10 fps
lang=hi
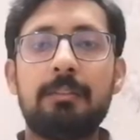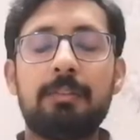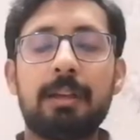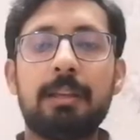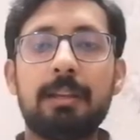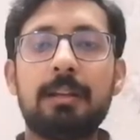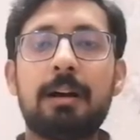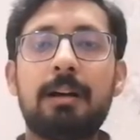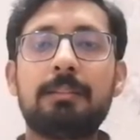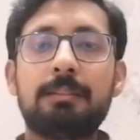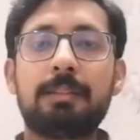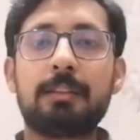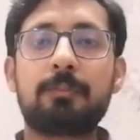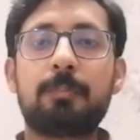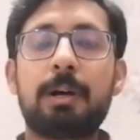जहांगीर खान
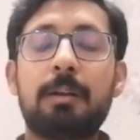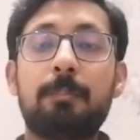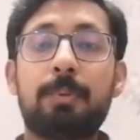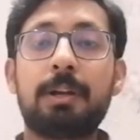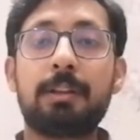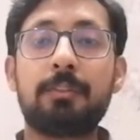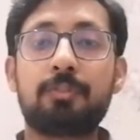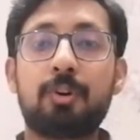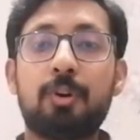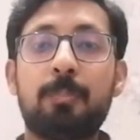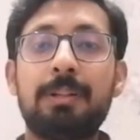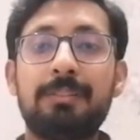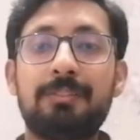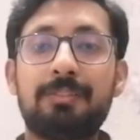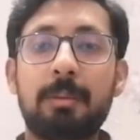10 बार ब्रिटिश
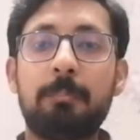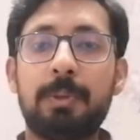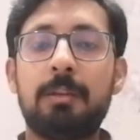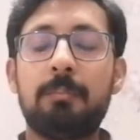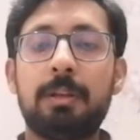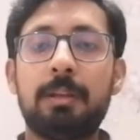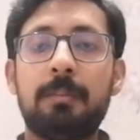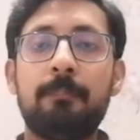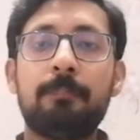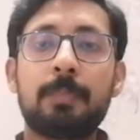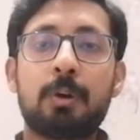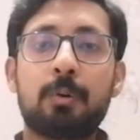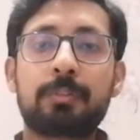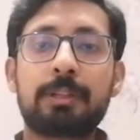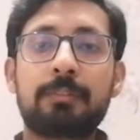ओपन चैंपियन बने
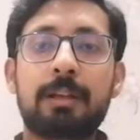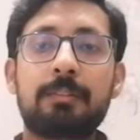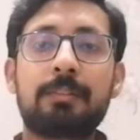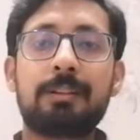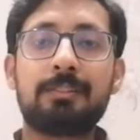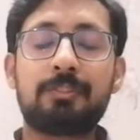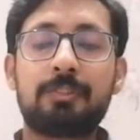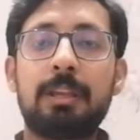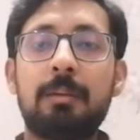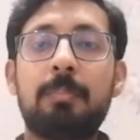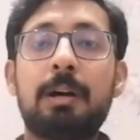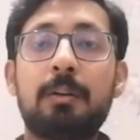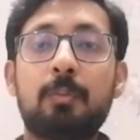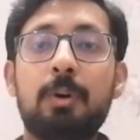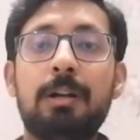उसके साथ साथ 6 बार
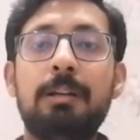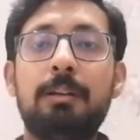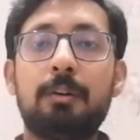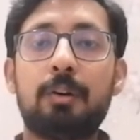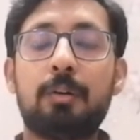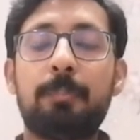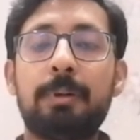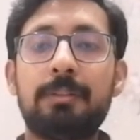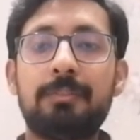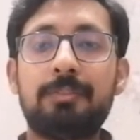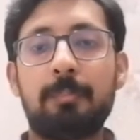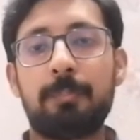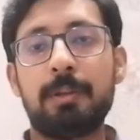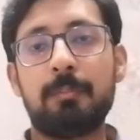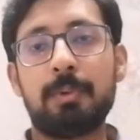वर्ल्ड ओपन
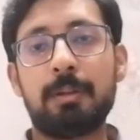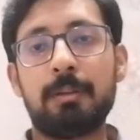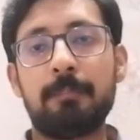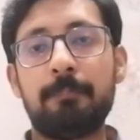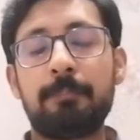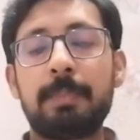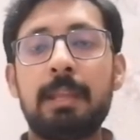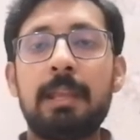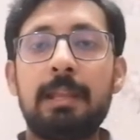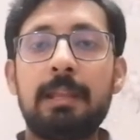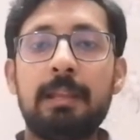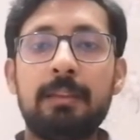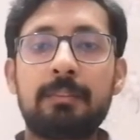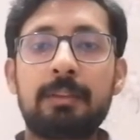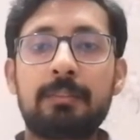चैंपियन बने
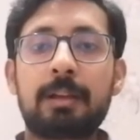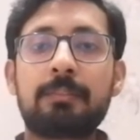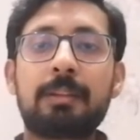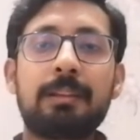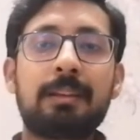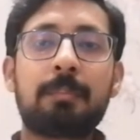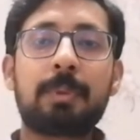इसके साथ साथ इनके